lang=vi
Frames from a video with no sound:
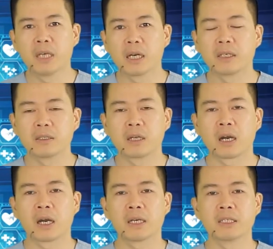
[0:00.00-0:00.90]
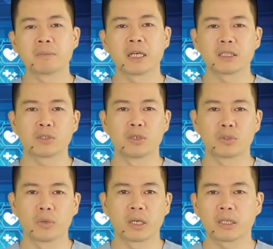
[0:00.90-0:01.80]
nhân gây ra bệnh tuyến
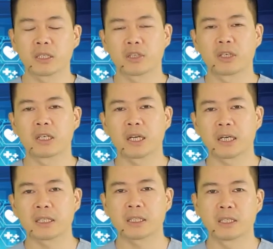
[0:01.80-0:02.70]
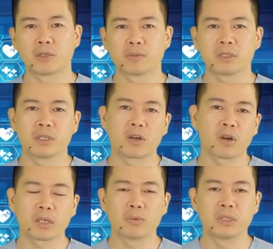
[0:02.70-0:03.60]
liệt tuyến cho đến nay thì cũng chưa
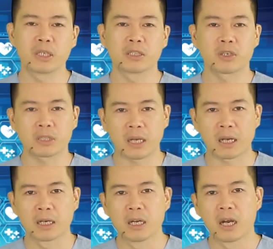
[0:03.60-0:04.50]
có cái nguyên nhân rõ ràng.